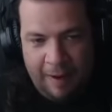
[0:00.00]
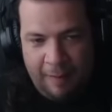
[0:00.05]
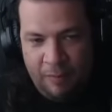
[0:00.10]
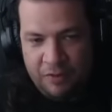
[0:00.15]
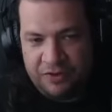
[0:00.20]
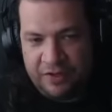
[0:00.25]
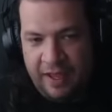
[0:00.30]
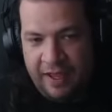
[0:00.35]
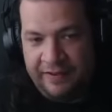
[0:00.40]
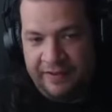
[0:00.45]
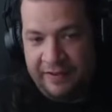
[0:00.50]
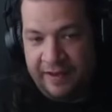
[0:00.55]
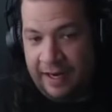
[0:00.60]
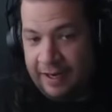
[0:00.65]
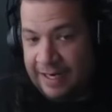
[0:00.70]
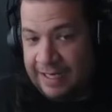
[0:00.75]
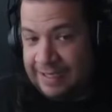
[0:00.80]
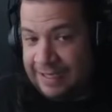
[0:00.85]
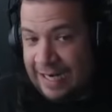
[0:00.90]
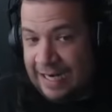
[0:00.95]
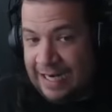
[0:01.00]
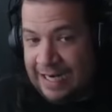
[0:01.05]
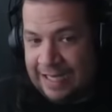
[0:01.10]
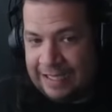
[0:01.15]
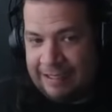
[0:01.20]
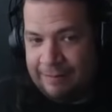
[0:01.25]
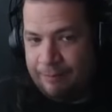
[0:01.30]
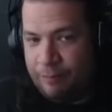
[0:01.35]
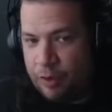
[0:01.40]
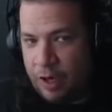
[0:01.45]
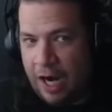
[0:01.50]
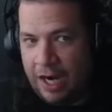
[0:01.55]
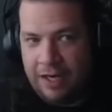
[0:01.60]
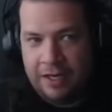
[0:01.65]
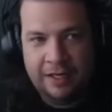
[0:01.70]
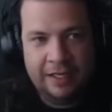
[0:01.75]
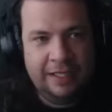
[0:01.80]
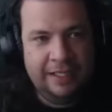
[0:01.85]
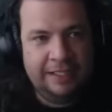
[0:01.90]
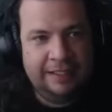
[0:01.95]
vamos a decir, en esta línea
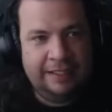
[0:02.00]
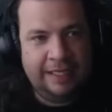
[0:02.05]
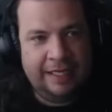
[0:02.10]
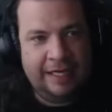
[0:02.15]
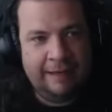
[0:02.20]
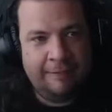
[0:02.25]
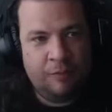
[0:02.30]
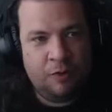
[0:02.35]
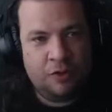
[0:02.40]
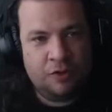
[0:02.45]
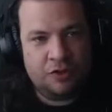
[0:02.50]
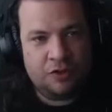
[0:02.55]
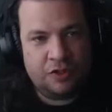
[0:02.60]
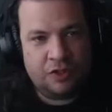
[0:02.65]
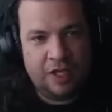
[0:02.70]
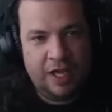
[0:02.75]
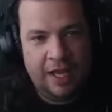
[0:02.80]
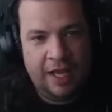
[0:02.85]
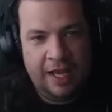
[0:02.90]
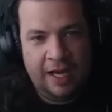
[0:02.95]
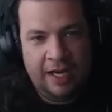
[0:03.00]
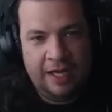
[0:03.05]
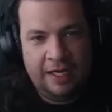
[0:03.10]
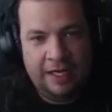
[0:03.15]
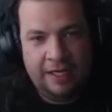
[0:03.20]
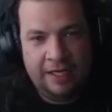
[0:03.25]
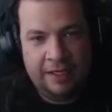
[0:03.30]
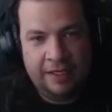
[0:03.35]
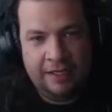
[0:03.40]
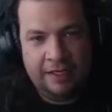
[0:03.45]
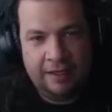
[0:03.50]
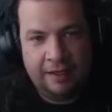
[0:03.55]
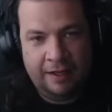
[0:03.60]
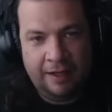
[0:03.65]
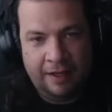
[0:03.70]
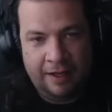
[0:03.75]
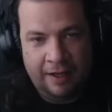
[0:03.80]
temporal, tenemos el...